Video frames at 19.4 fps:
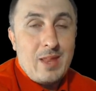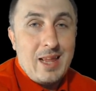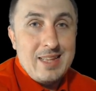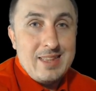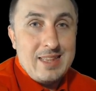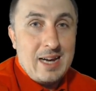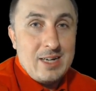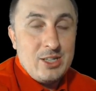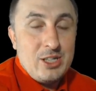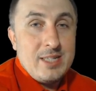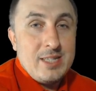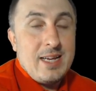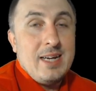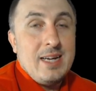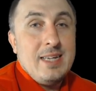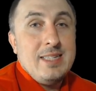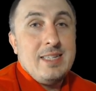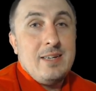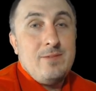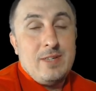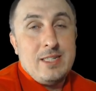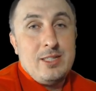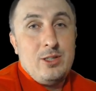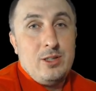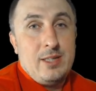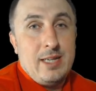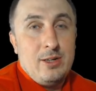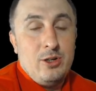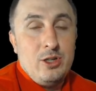Także zachęcam Was do
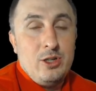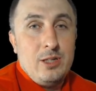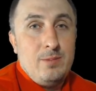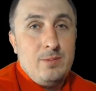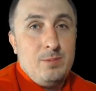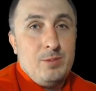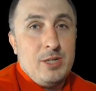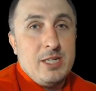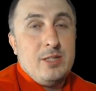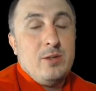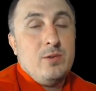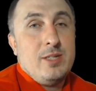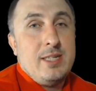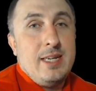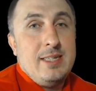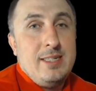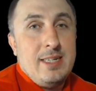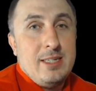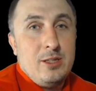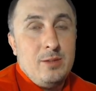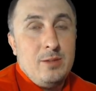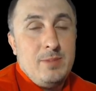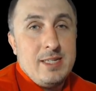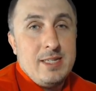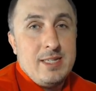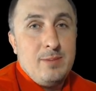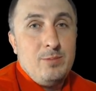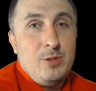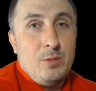tego, żeby przez tą serię sobie
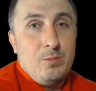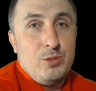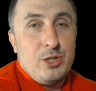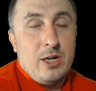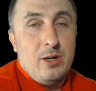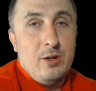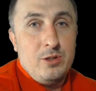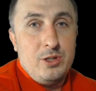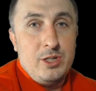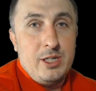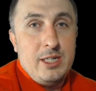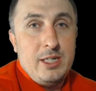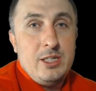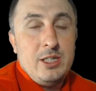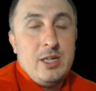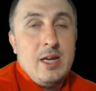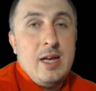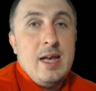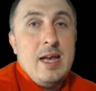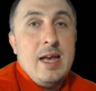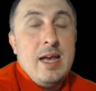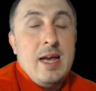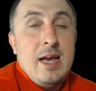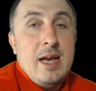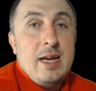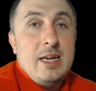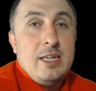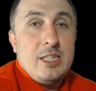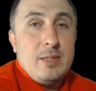ze mną przechodzić
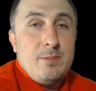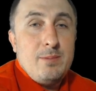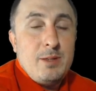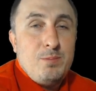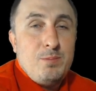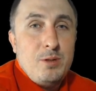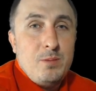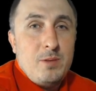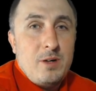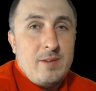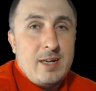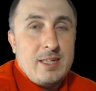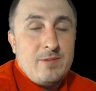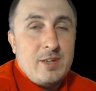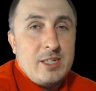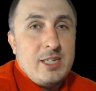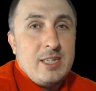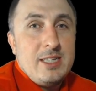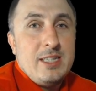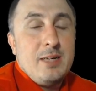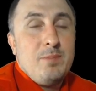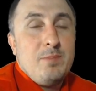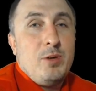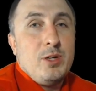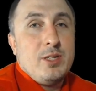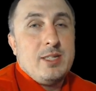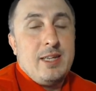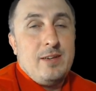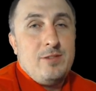i żeby próbować właśnie tych
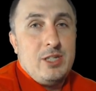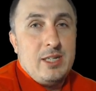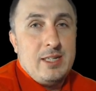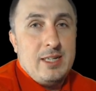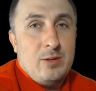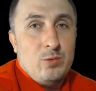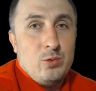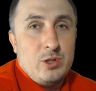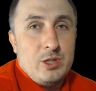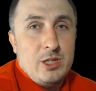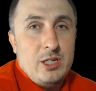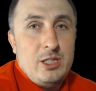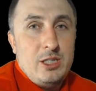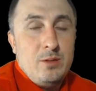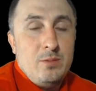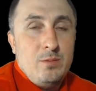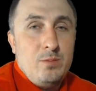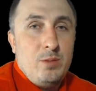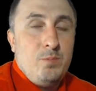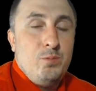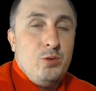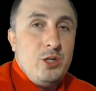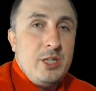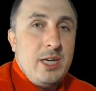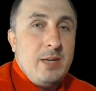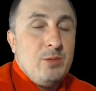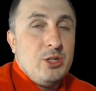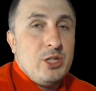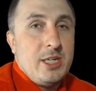podstaw się nauczyć, bo
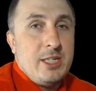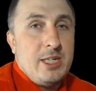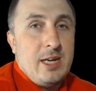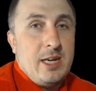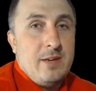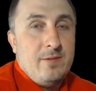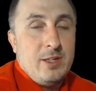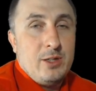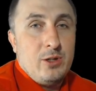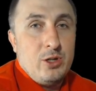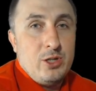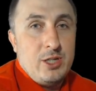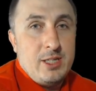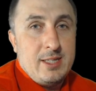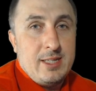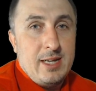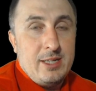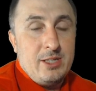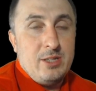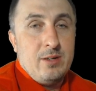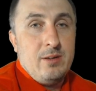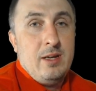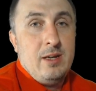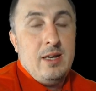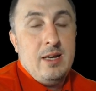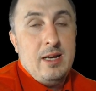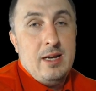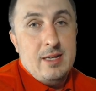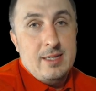później możecie je wykorzystać
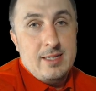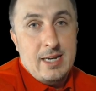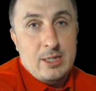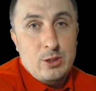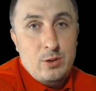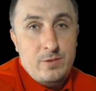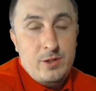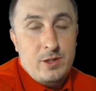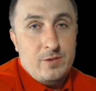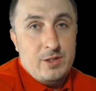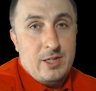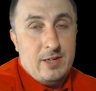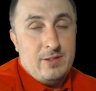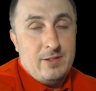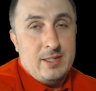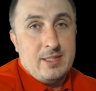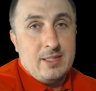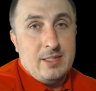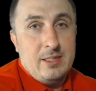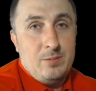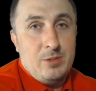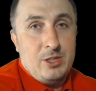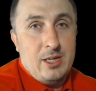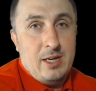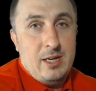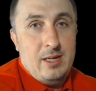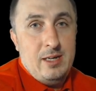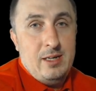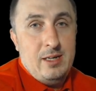zarówno w
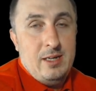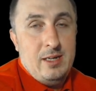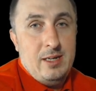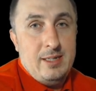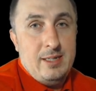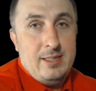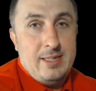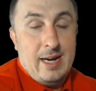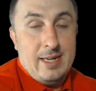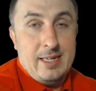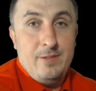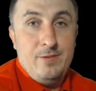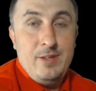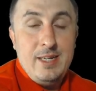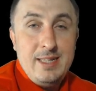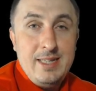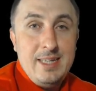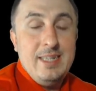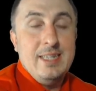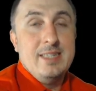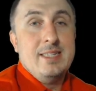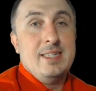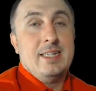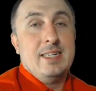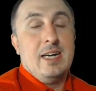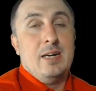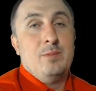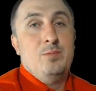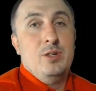JavaScriptie, jak i w innych
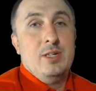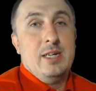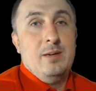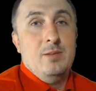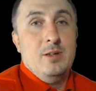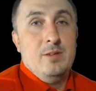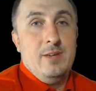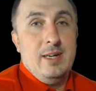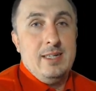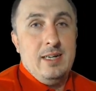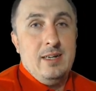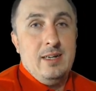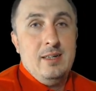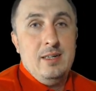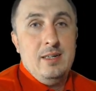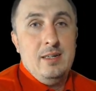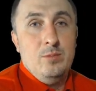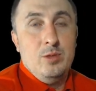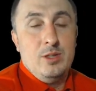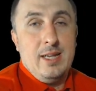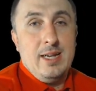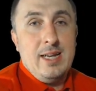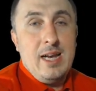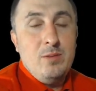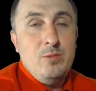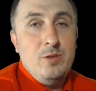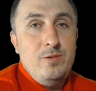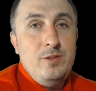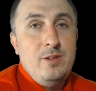językach programowania. Bo tak jak
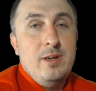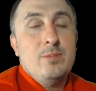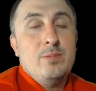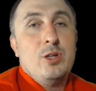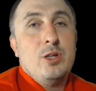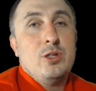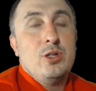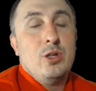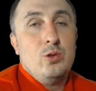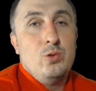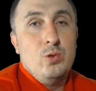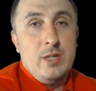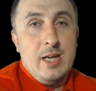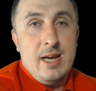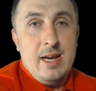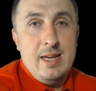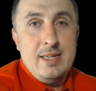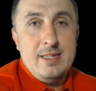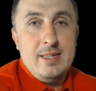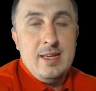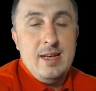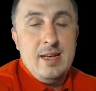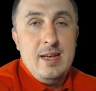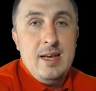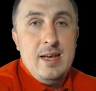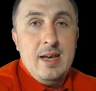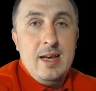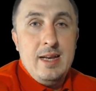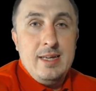mówiłem, to co tu jest,
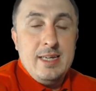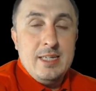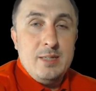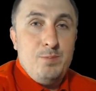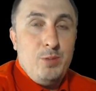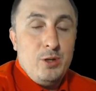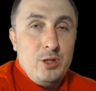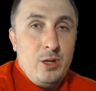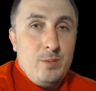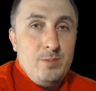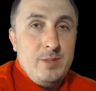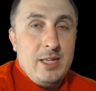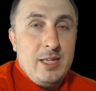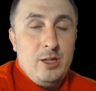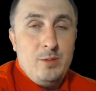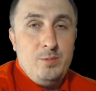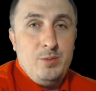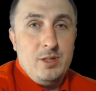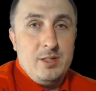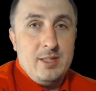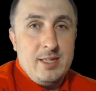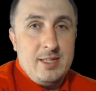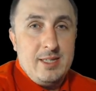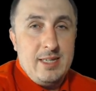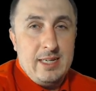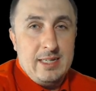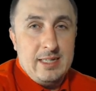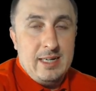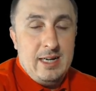jest podobne do
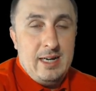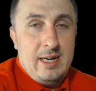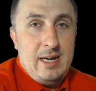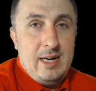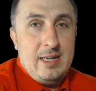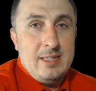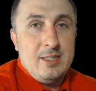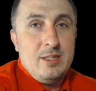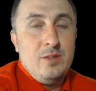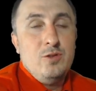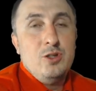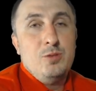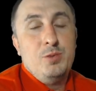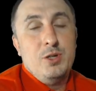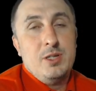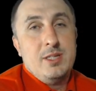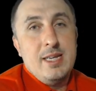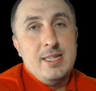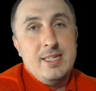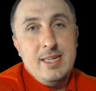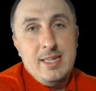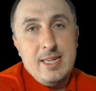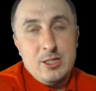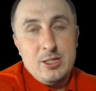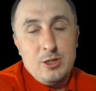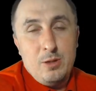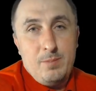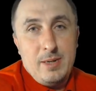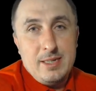processinga, znowuż processing
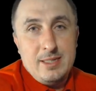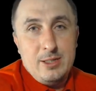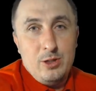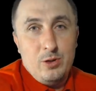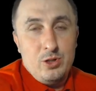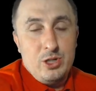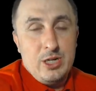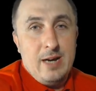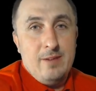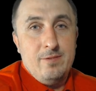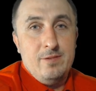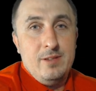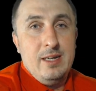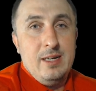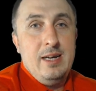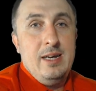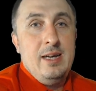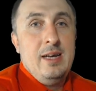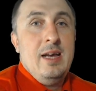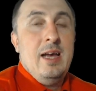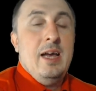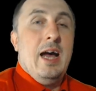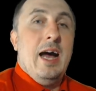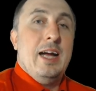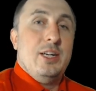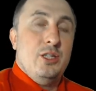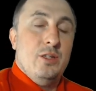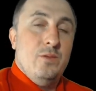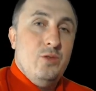jest oparty o Java,
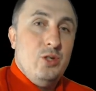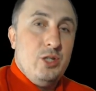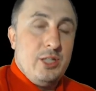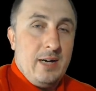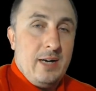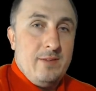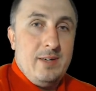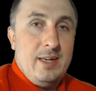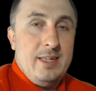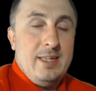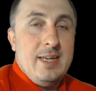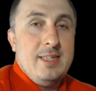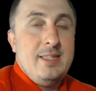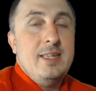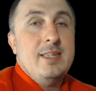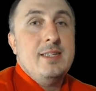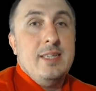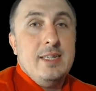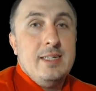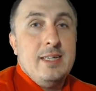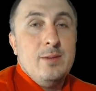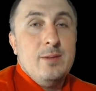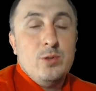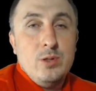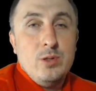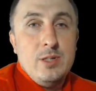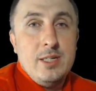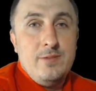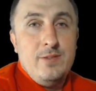a znowu Java jest językiem,
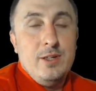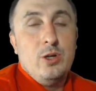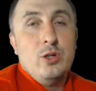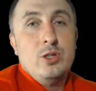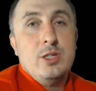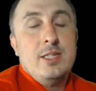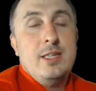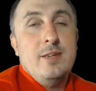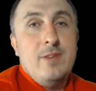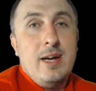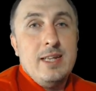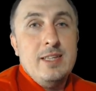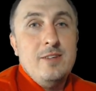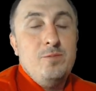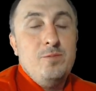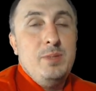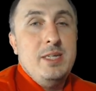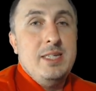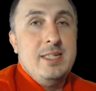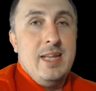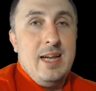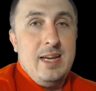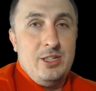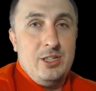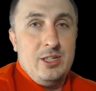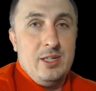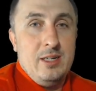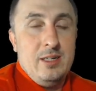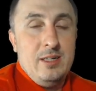który jest wykorzystywany w
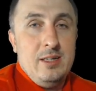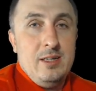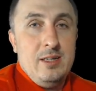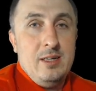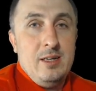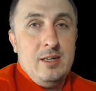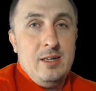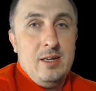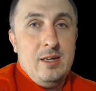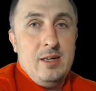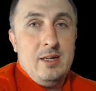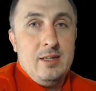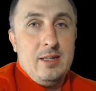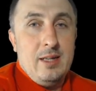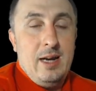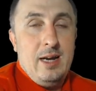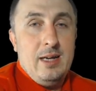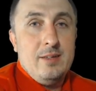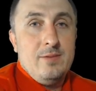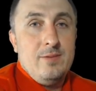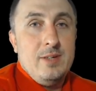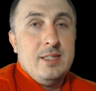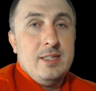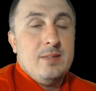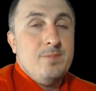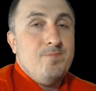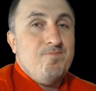biznesie. Tak, więc